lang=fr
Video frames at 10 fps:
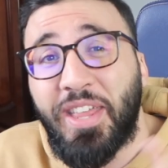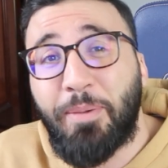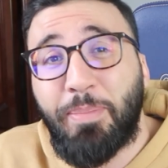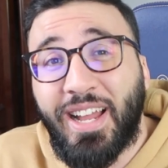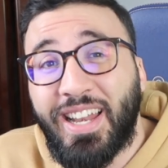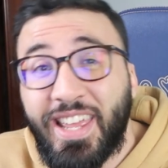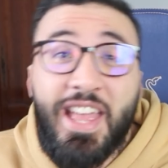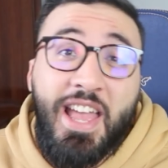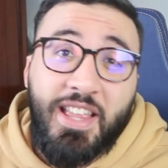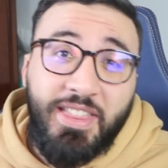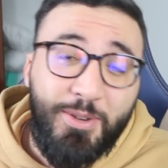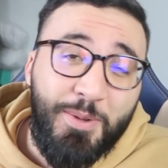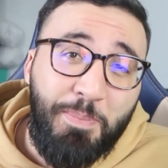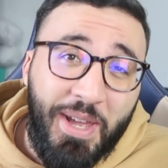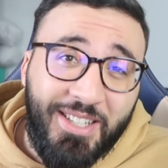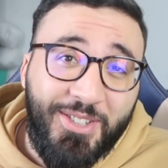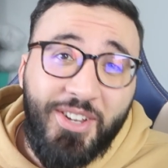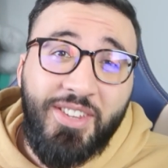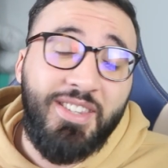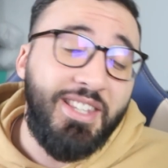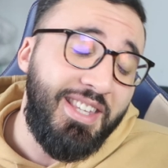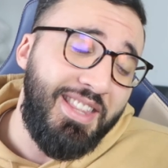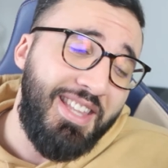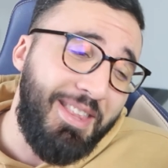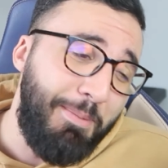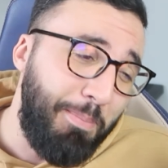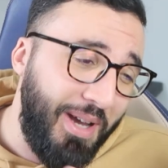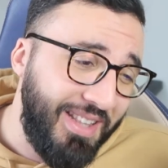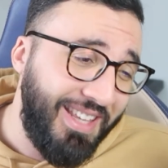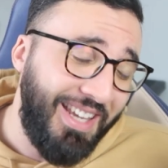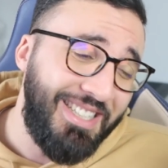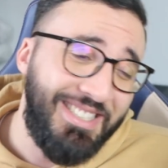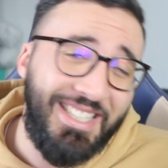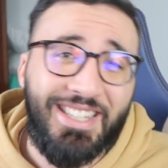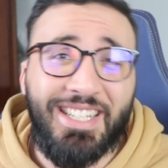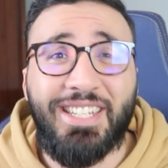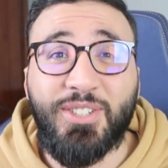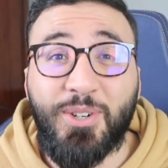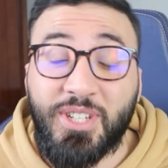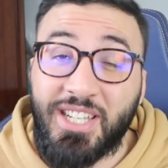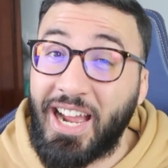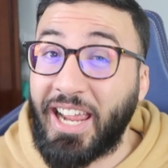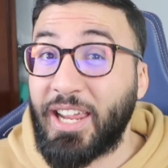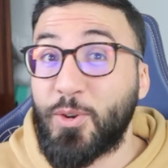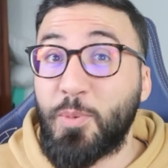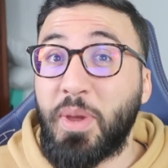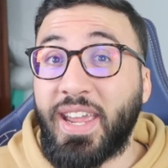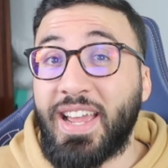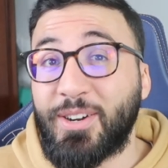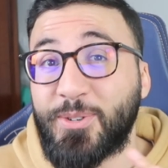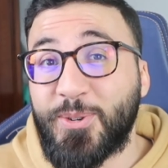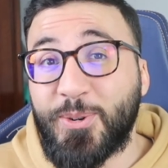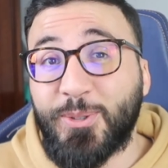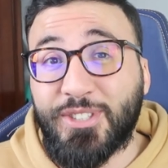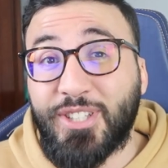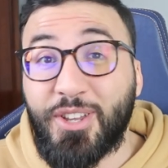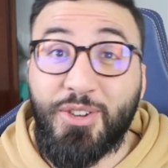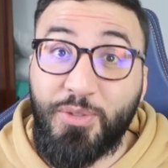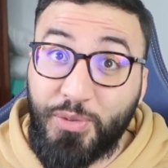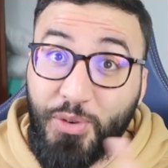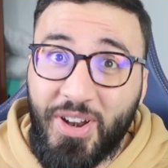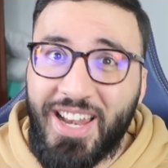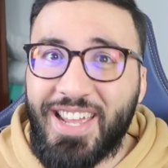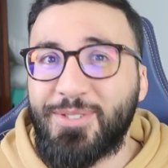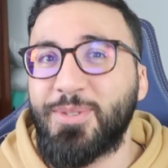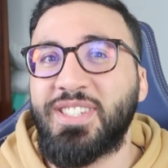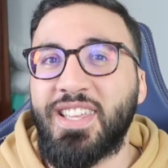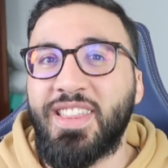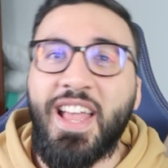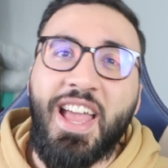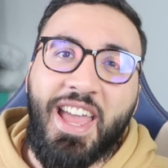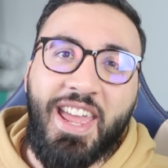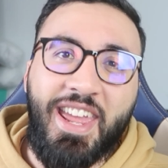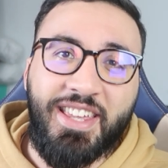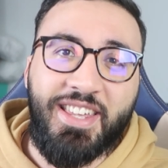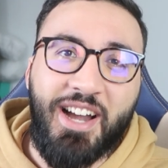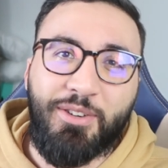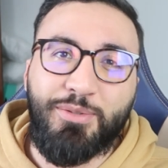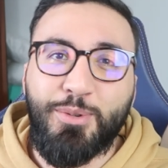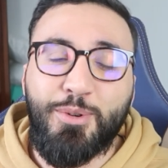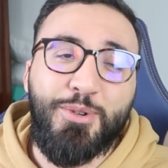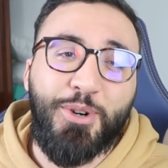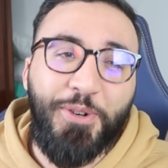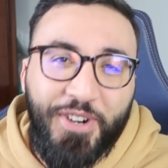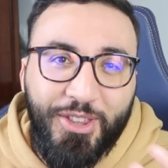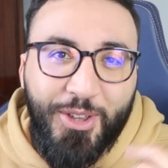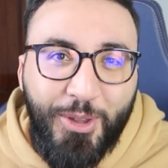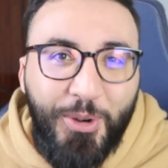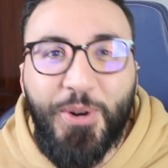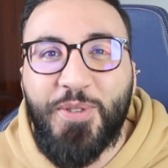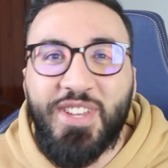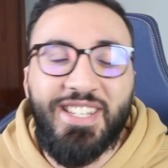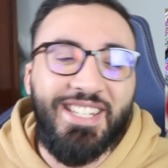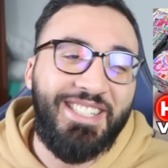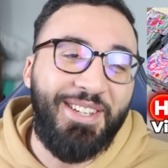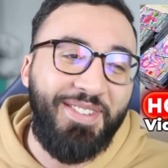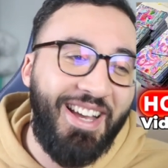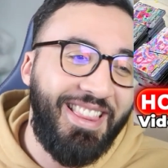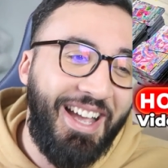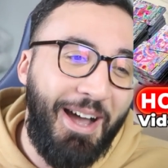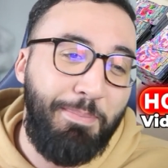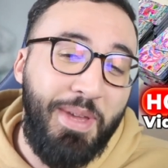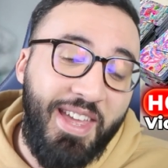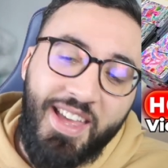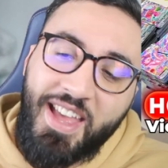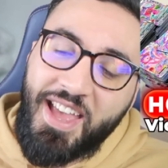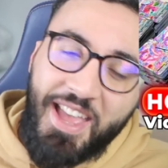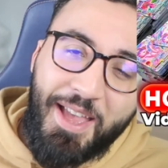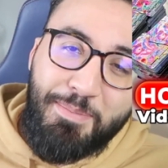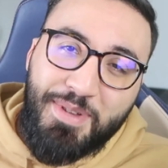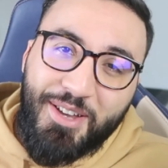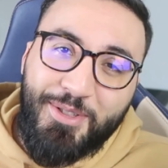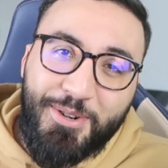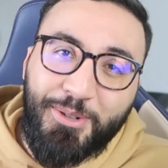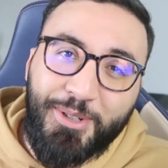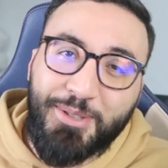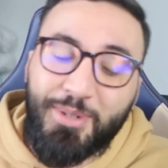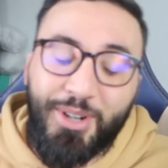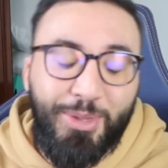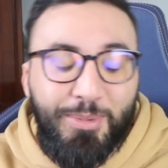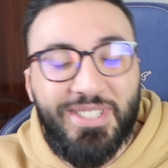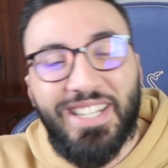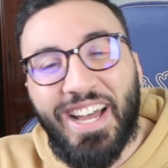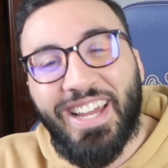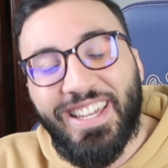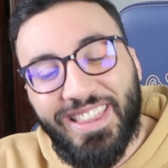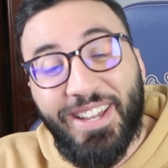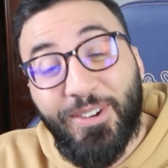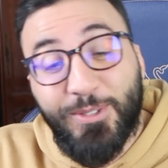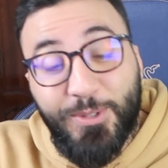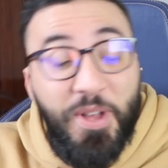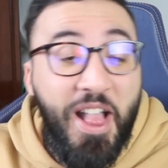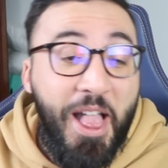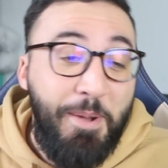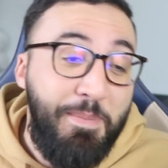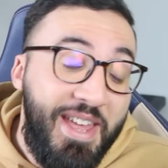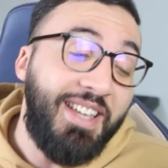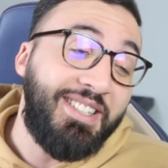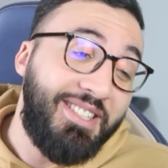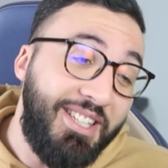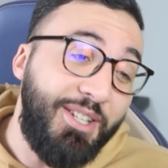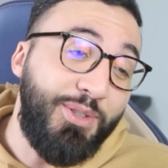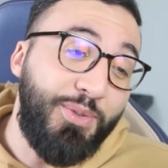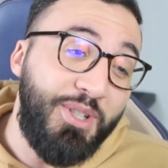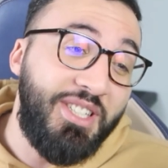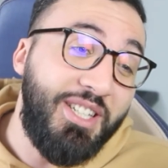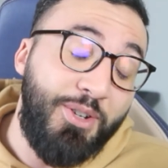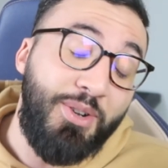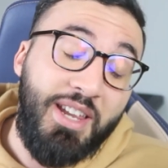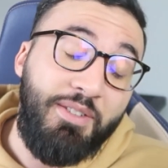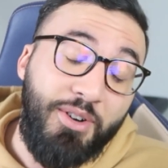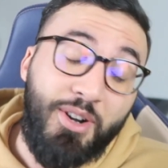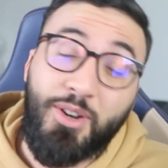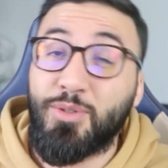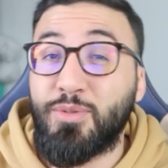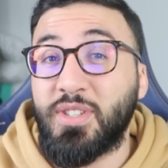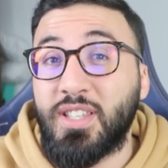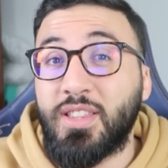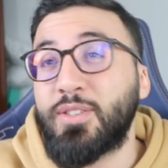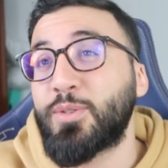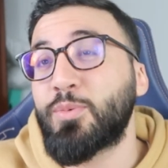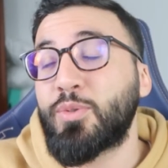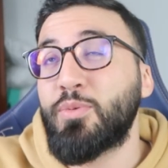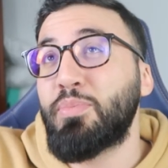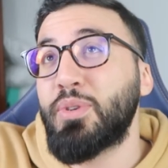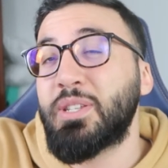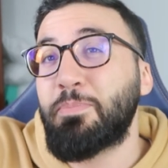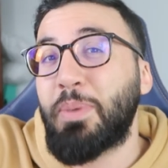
on a parlé d'une personne qui n'était pas très intelligente, qui a récupéré un gros stock volé d'usine et qui a voulu le revendre de trop vite. Il s'est fait attraper et bien heureusement tout ça a été rendu. Mais si je vous dis que les vols en usine sont qu'une petite